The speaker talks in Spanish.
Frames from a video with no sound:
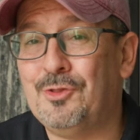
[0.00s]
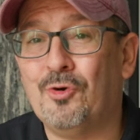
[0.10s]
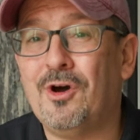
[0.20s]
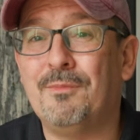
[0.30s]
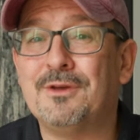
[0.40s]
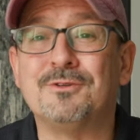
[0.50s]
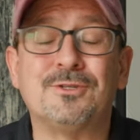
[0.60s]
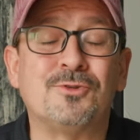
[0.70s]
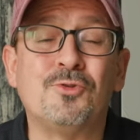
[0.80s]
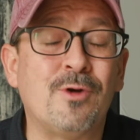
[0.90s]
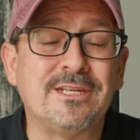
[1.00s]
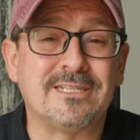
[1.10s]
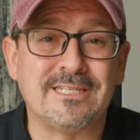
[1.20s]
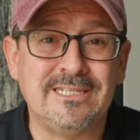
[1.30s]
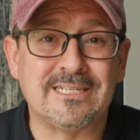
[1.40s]
no, amigos, eso no
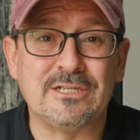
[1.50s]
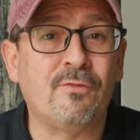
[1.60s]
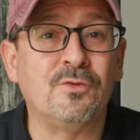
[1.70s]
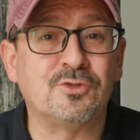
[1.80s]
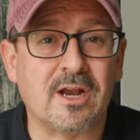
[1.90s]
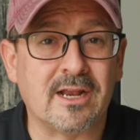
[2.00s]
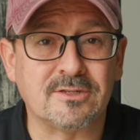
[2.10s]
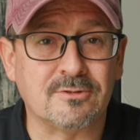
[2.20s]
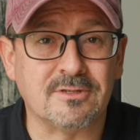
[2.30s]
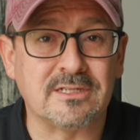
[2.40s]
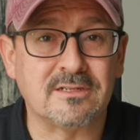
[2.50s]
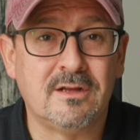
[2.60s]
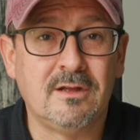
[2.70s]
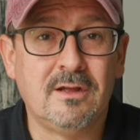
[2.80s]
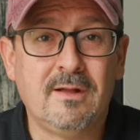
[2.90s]
es así, así no funcionan las cosas.
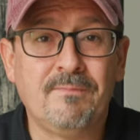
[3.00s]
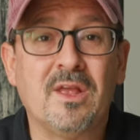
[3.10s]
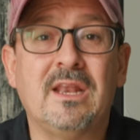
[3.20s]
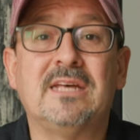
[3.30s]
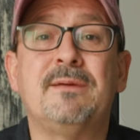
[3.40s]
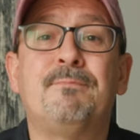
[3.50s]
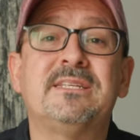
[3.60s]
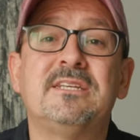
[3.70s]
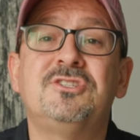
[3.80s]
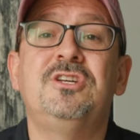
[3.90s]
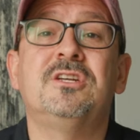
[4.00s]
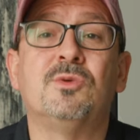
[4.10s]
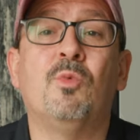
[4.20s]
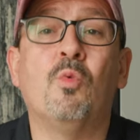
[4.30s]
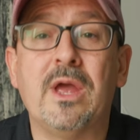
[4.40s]
Las empresas
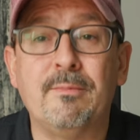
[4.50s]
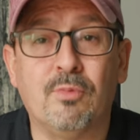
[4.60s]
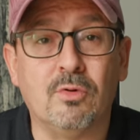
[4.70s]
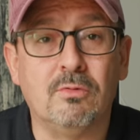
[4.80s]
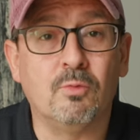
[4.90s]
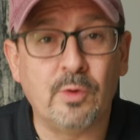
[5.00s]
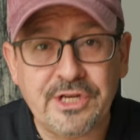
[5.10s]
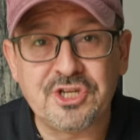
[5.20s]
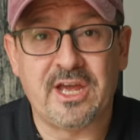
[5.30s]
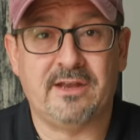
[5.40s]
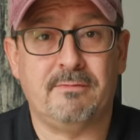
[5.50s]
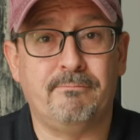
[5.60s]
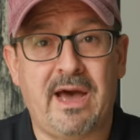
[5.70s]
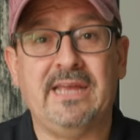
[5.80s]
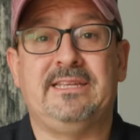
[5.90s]
chinas como Weibo, WeChat,
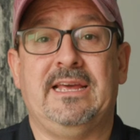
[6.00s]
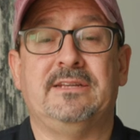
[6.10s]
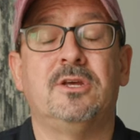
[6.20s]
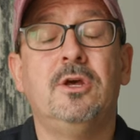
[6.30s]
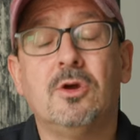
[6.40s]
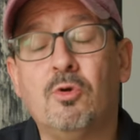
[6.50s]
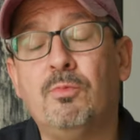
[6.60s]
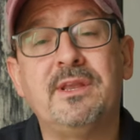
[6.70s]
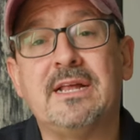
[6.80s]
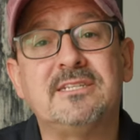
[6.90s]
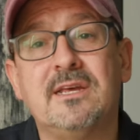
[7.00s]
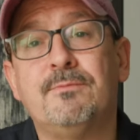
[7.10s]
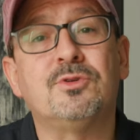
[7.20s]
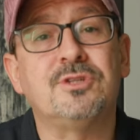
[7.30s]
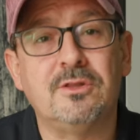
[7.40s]
ByteDance cumplen al
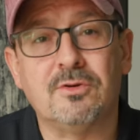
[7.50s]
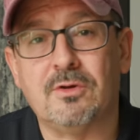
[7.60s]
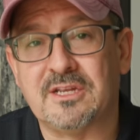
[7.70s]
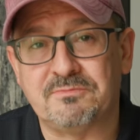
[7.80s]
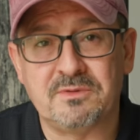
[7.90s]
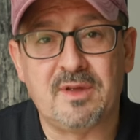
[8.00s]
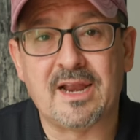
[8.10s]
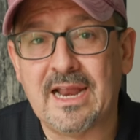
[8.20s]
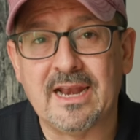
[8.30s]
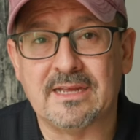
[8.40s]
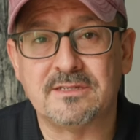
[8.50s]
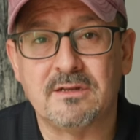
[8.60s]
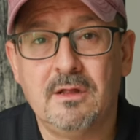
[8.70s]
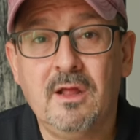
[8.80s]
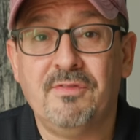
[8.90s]
100% con las mismas
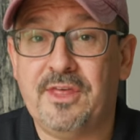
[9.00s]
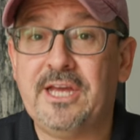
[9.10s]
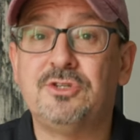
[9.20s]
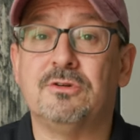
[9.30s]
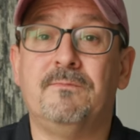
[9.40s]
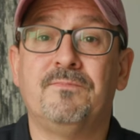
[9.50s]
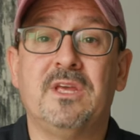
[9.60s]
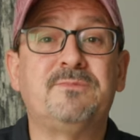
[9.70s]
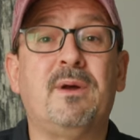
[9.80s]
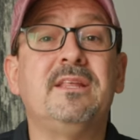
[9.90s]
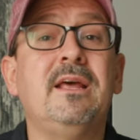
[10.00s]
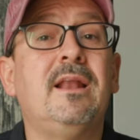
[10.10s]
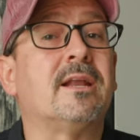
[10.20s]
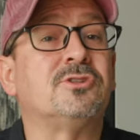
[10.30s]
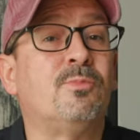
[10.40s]
reglas. De hecho, es parte de
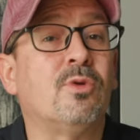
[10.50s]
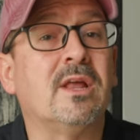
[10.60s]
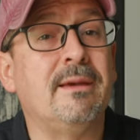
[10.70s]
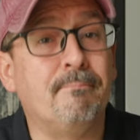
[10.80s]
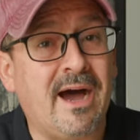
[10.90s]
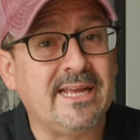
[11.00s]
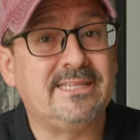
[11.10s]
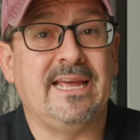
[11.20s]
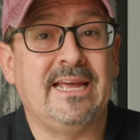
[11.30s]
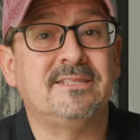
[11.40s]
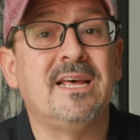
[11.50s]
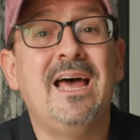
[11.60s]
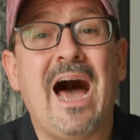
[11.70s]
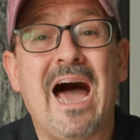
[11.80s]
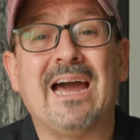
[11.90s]
la razón por la que ByteDance
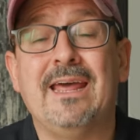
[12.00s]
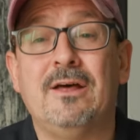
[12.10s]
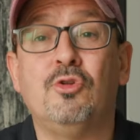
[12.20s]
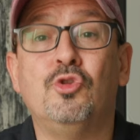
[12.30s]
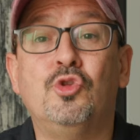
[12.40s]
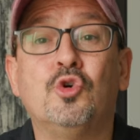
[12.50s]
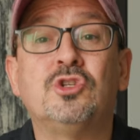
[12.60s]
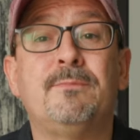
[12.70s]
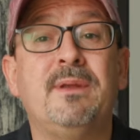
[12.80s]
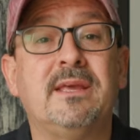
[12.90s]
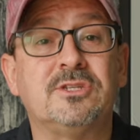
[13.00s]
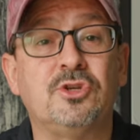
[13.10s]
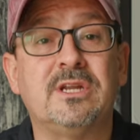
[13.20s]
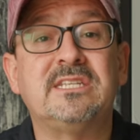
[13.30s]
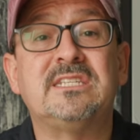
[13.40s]
ha creado dos
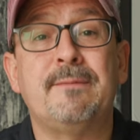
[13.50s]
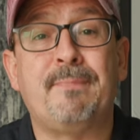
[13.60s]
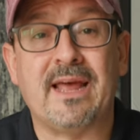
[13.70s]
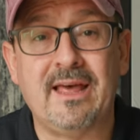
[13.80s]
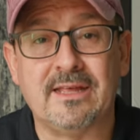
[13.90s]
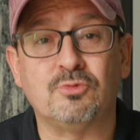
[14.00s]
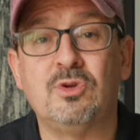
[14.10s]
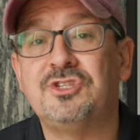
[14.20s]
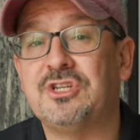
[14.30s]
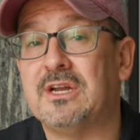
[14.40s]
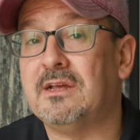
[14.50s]
aplicaciones separadas, una,